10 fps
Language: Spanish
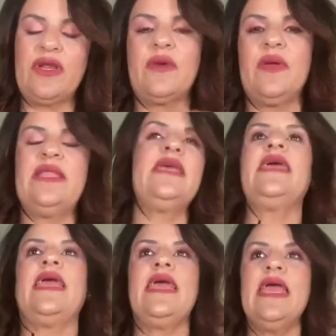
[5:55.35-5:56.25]
Recuerden
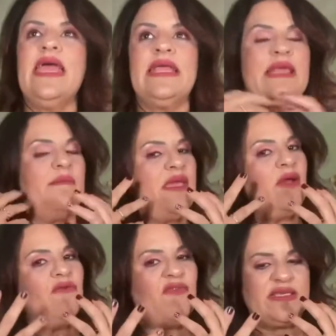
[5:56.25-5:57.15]
que también
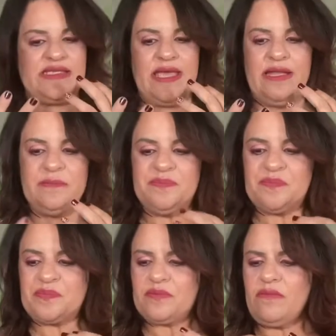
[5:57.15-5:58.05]
un facial
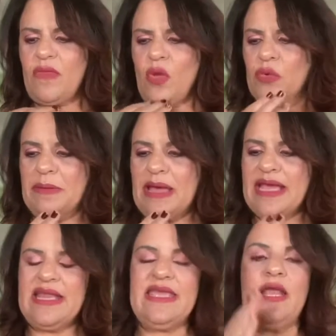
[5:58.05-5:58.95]
una
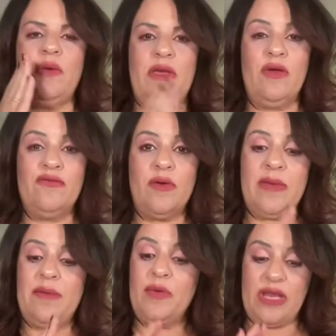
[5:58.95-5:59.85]
mascarilla, la mejor
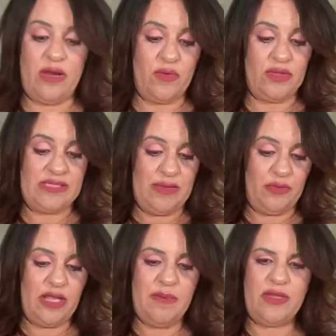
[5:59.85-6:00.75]
forma es ponerlo cuando salimos
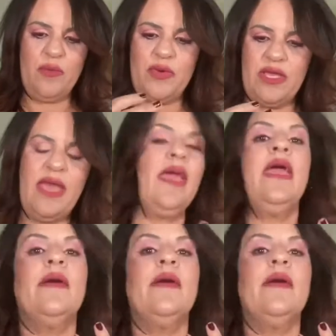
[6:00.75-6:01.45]
del baño. ¿Por qué?